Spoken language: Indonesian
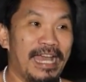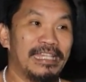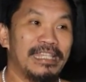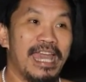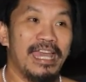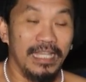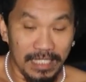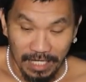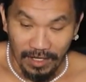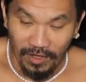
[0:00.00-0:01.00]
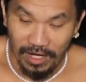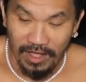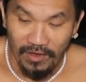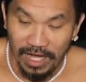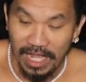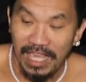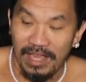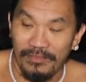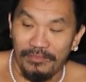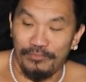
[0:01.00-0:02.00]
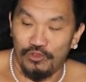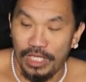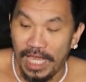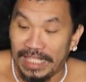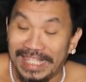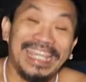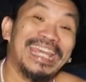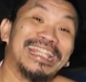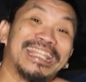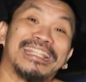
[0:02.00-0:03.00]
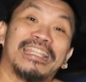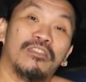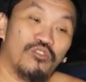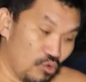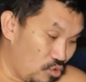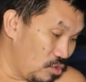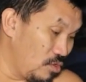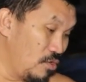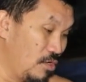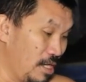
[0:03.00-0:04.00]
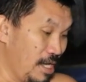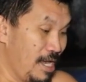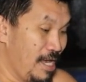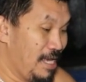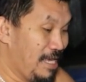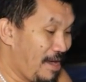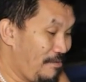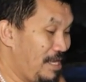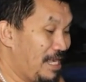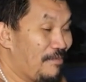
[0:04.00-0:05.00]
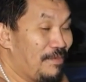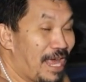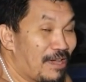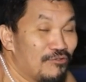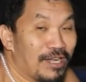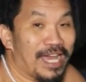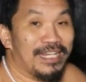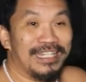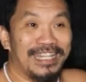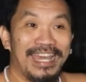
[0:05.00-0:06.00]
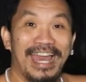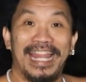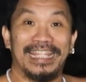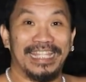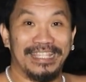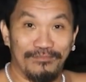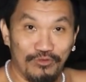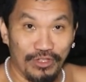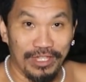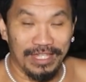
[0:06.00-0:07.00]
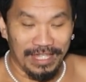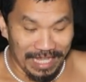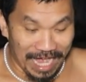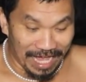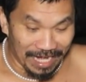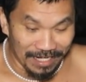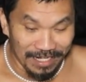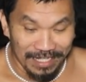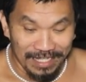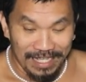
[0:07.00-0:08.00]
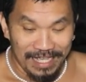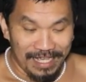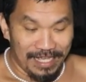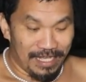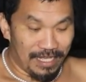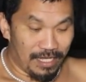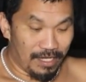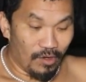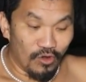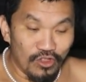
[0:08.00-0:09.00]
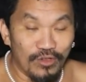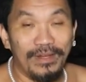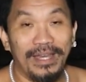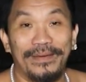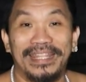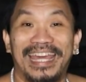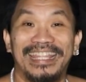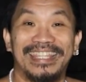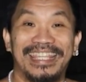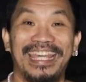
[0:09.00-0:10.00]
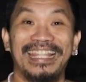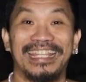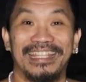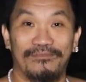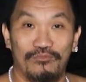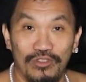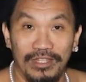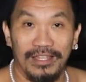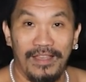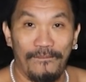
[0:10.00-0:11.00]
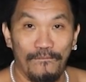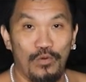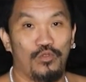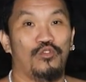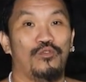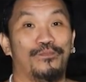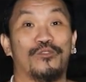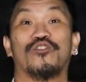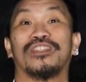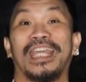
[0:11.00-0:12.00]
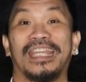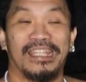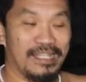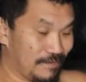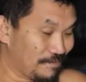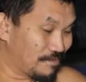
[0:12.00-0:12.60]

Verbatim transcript: hanya orang-orang yang mempunyai skill tertentu yang bisa melakukan hal tersebut dan untuk mendapatkan skill tersebut butuh proses